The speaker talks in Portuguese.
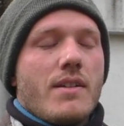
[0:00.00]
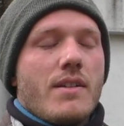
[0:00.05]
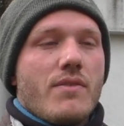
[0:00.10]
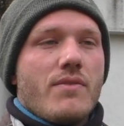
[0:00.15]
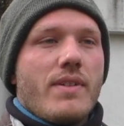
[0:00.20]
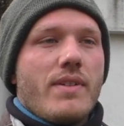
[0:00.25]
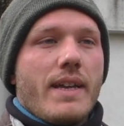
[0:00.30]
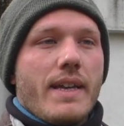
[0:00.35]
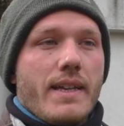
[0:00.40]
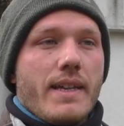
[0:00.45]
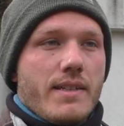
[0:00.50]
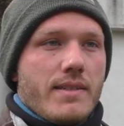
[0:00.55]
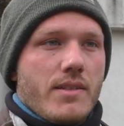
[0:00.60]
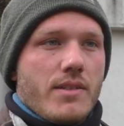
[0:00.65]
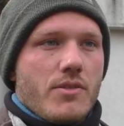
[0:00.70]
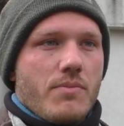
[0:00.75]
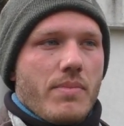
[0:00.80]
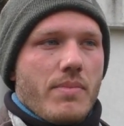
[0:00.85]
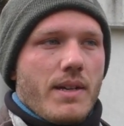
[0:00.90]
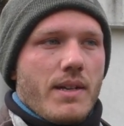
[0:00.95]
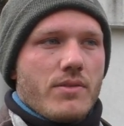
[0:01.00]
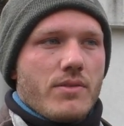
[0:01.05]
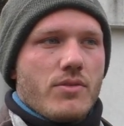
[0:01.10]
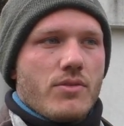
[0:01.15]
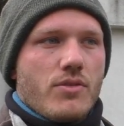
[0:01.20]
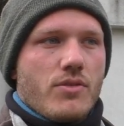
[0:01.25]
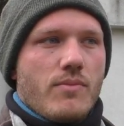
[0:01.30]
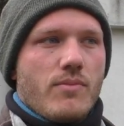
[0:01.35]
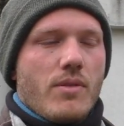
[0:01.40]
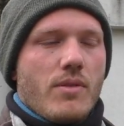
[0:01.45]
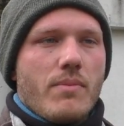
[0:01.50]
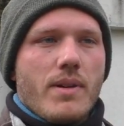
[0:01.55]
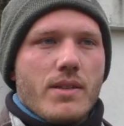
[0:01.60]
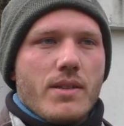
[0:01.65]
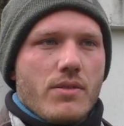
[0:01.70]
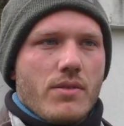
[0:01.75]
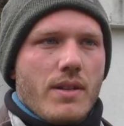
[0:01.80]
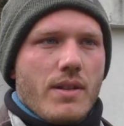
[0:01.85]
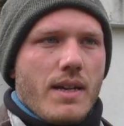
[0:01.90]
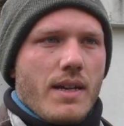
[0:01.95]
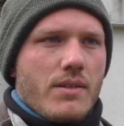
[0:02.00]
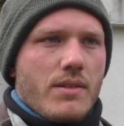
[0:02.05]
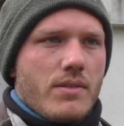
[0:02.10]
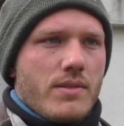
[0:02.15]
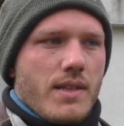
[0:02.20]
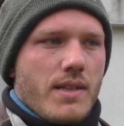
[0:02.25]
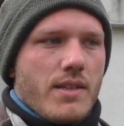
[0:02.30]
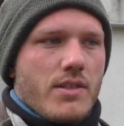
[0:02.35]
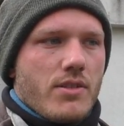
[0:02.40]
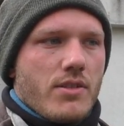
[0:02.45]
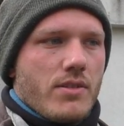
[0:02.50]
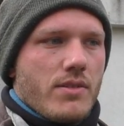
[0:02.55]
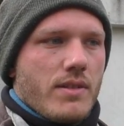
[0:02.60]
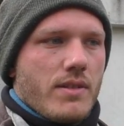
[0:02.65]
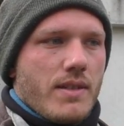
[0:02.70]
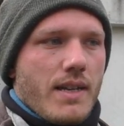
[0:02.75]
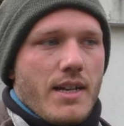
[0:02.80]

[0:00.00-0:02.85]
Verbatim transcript: veem estes espaços como abandonados, acham,